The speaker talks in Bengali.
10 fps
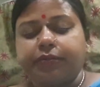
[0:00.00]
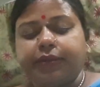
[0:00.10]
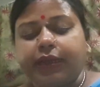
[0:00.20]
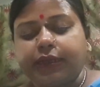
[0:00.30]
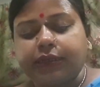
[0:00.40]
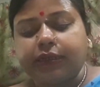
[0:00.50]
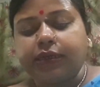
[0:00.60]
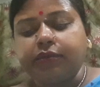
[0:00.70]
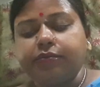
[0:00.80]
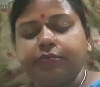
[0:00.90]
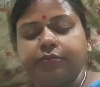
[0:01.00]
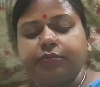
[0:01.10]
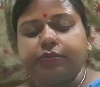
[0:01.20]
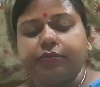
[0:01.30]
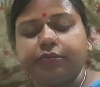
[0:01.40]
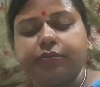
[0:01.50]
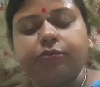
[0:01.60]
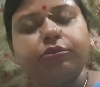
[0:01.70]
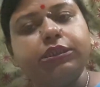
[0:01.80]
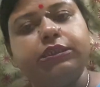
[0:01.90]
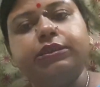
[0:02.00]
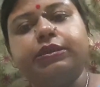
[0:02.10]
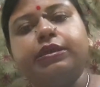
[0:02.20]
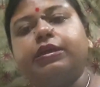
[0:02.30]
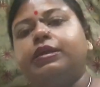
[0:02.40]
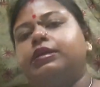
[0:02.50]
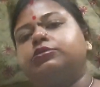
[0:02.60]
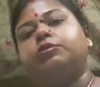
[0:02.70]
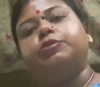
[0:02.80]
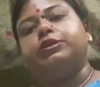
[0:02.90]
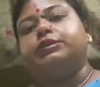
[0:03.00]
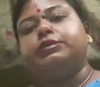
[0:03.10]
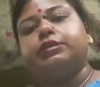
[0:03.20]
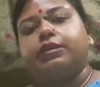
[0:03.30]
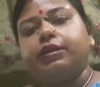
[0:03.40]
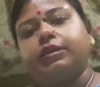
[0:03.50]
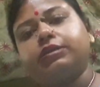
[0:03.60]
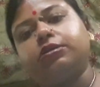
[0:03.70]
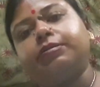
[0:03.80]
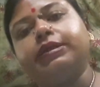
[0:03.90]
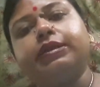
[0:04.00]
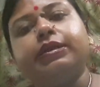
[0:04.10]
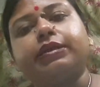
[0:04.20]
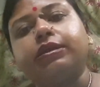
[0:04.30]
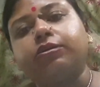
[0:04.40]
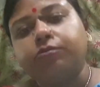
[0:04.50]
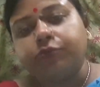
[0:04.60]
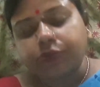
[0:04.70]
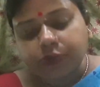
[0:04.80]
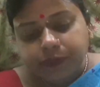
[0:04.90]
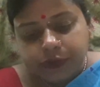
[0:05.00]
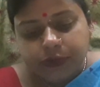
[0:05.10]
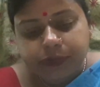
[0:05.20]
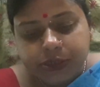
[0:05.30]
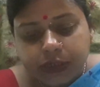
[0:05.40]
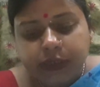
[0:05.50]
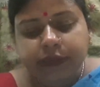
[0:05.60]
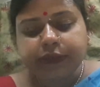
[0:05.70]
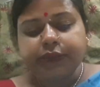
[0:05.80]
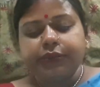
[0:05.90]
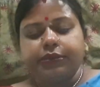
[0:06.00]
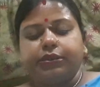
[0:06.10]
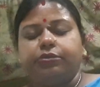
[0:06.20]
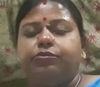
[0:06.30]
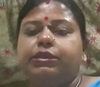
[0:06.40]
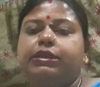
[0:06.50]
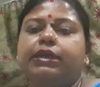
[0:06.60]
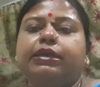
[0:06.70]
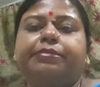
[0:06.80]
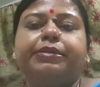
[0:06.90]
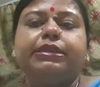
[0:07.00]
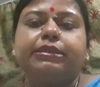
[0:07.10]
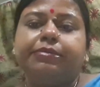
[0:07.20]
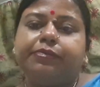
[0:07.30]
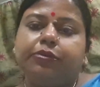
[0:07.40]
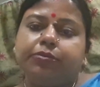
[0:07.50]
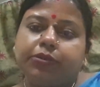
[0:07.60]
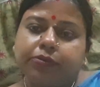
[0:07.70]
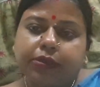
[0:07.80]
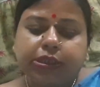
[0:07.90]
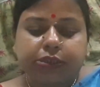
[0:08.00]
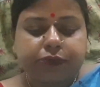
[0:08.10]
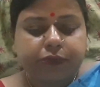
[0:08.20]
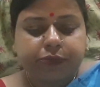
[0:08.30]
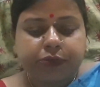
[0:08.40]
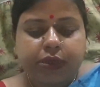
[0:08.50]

এবার আর একটা ঘড়ি সময় এটা সবারই একটা খুব গুরুত্বপূর্ণ বিষয় সেই ঘড়িটাই আপনাদের সামনে পরিবেশন করে শেষ করব